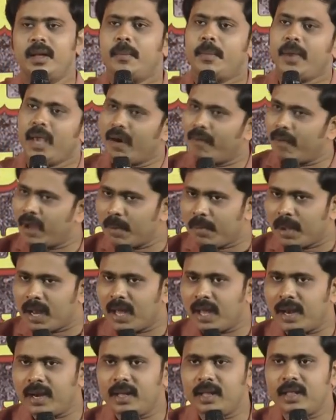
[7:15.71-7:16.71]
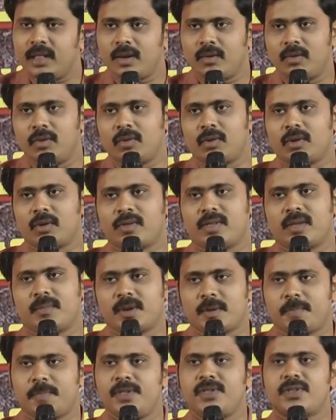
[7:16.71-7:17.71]
మీ యవన బలాన్ని దేవుని కొరకు
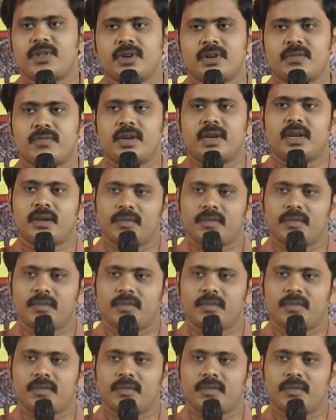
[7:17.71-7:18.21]
సమర్పించినటువంటి